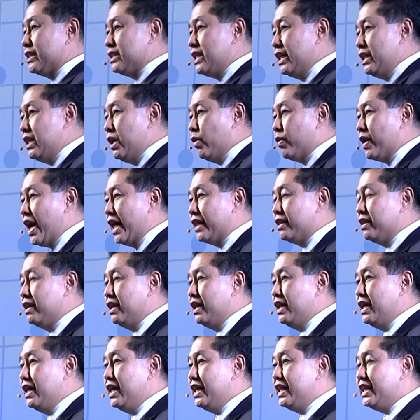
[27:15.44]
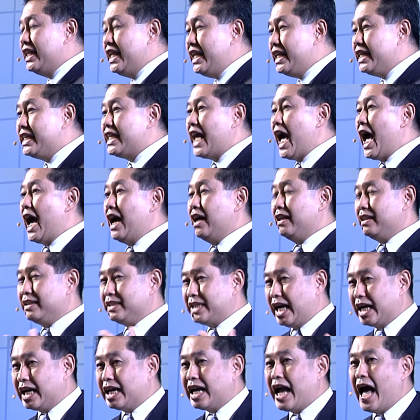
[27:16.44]
ตว์เช่นเดียวกันที่จะ
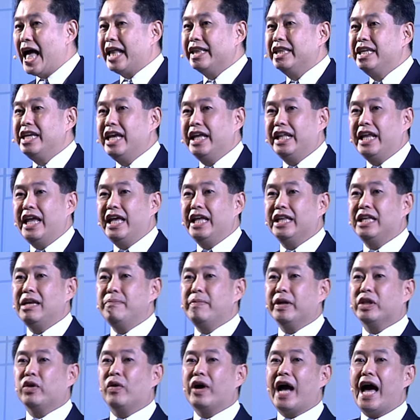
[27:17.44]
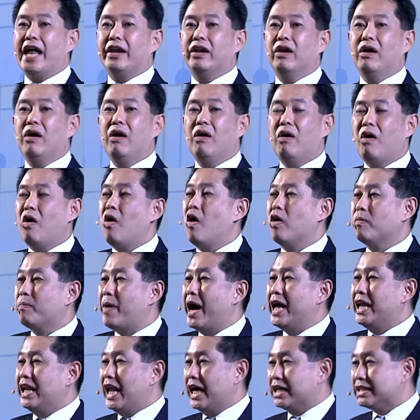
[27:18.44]
จัด ก, การ ดี เอ็น เอ ที่ไม่ต้องการออกไป
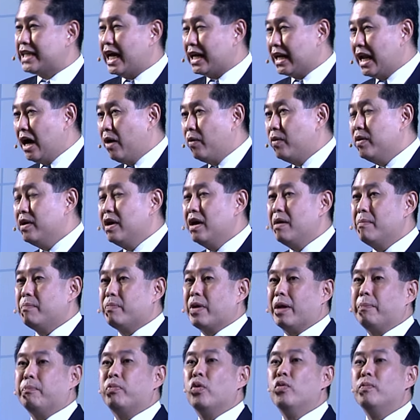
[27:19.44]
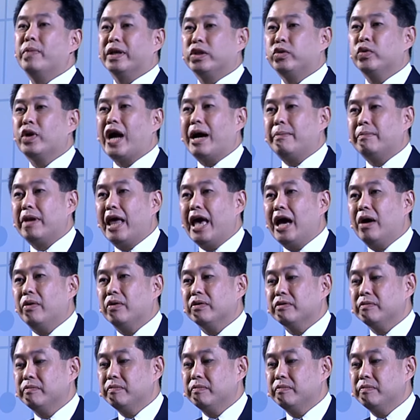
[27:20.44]
หลังจากเราปรับปรุงพันธุกรรมแล้ว